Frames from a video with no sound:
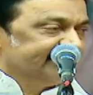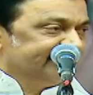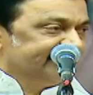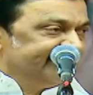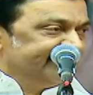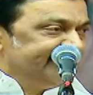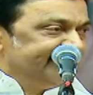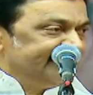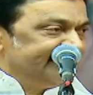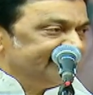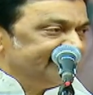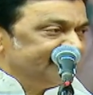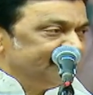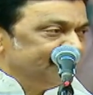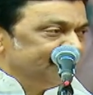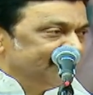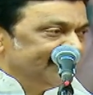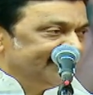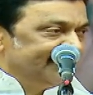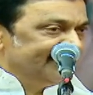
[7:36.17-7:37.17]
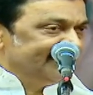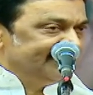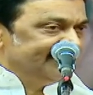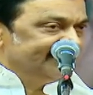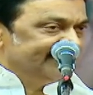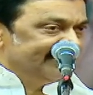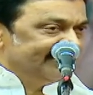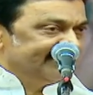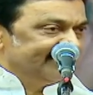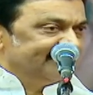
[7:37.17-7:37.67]
அத்தகைய மன
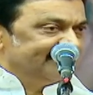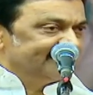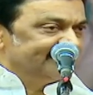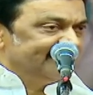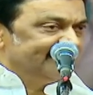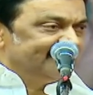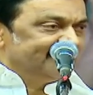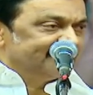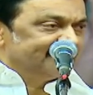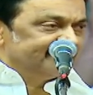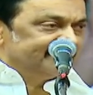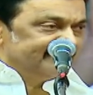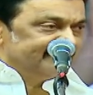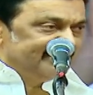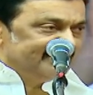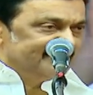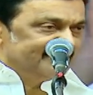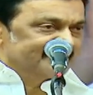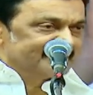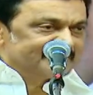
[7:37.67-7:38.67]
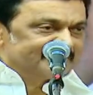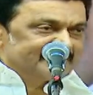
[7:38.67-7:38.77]
நிலையில்தான் நான்